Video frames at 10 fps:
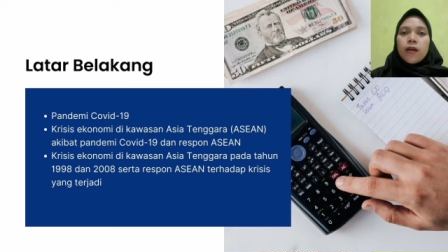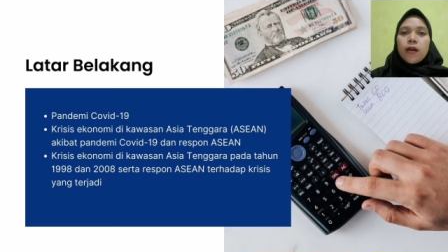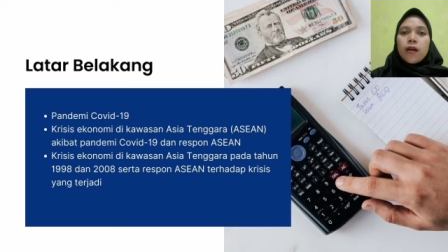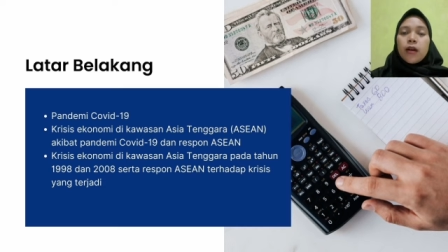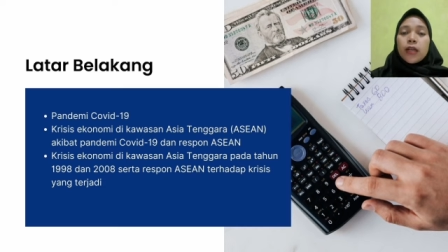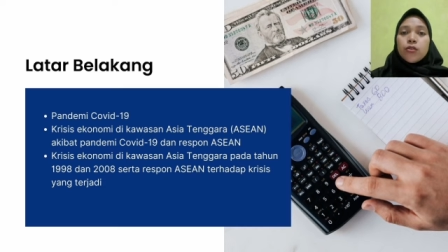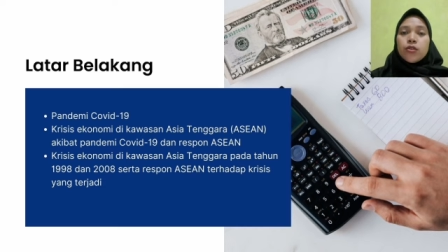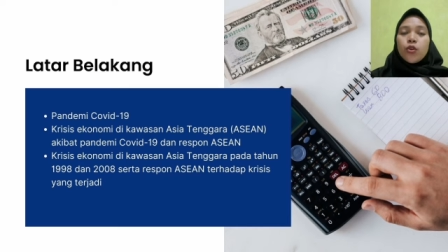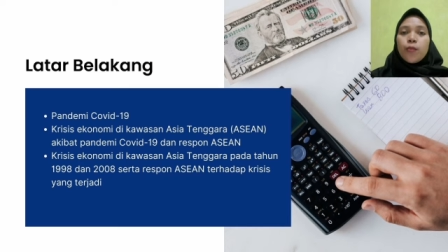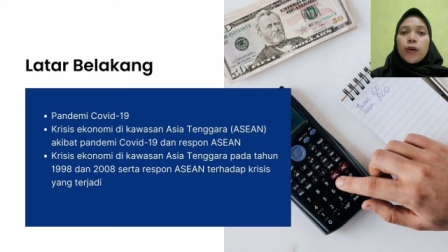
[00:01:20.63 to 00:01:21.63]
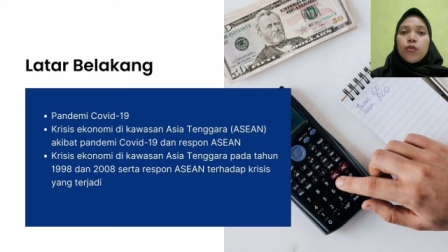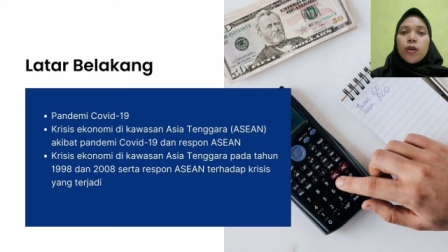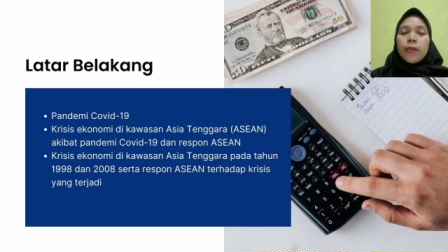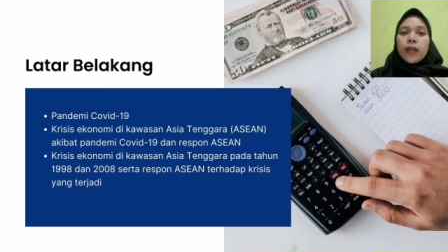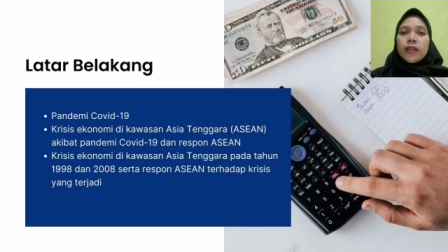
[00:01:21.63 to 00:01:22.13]
uh, kasus serupa juga
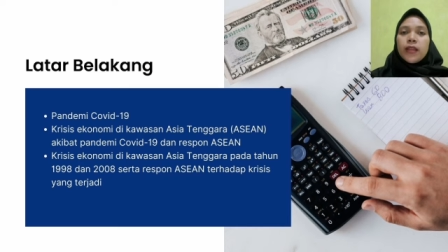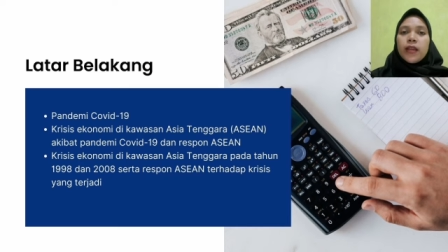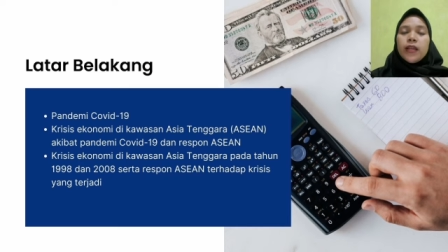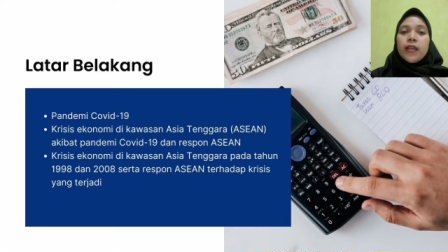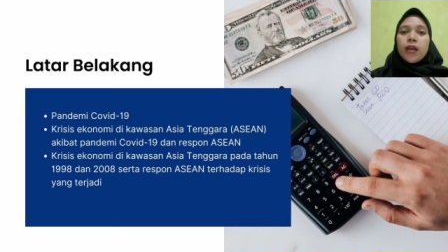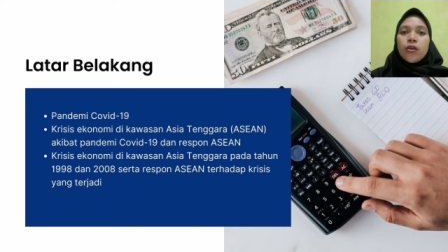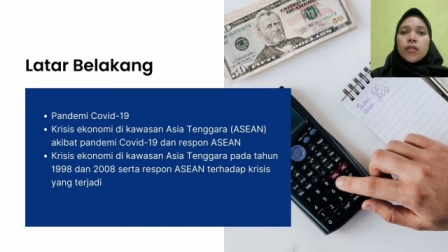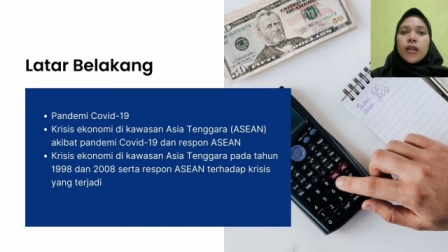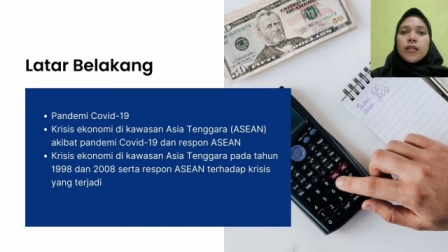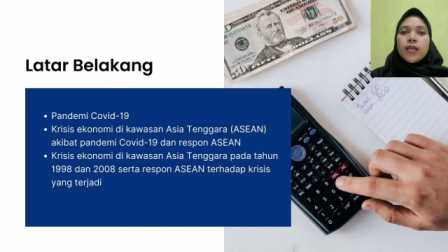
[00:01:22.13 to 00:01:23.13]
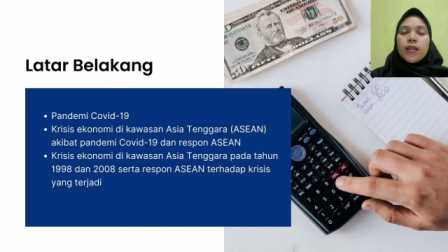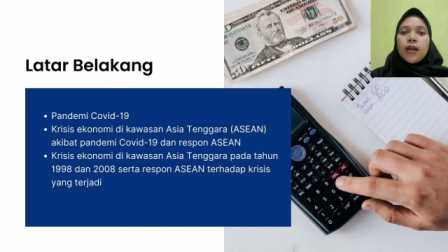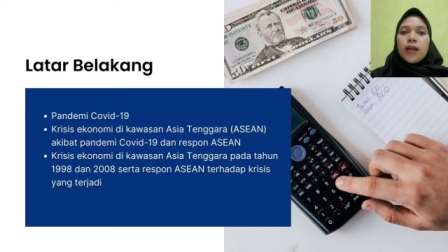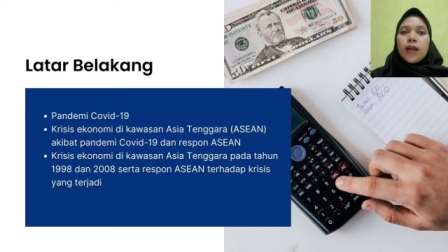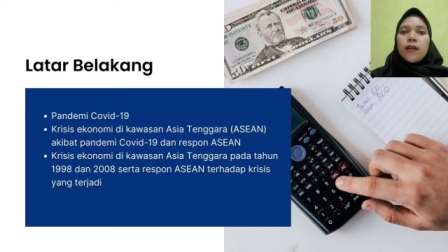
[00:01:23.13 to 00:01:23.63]
pernah terjadi di kawasan Asia
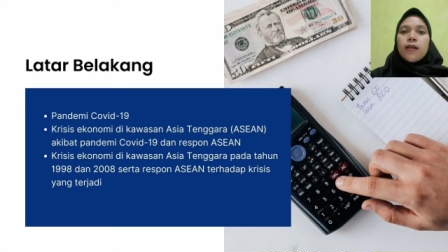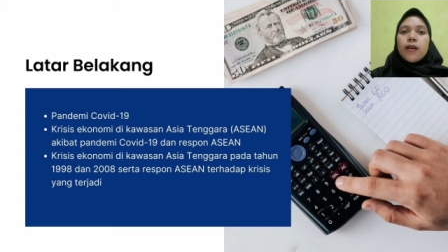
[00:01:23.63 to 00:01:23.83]
Tenggara.